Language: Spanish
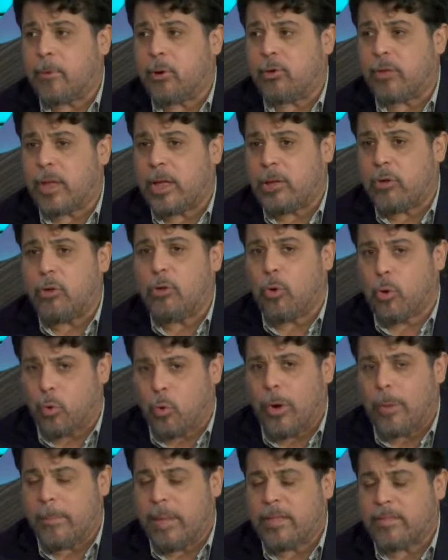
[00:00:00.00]
protegido y lo
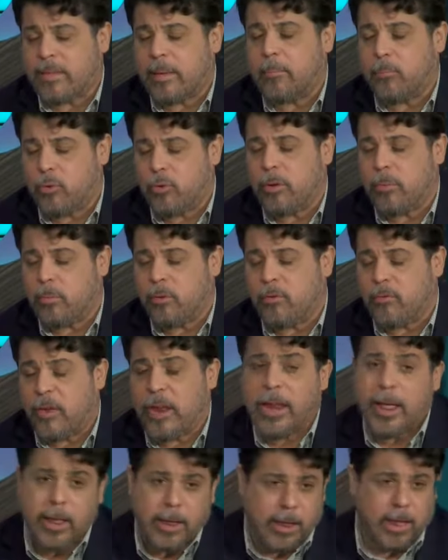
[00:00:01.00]
cual me hace muy, muy feliz.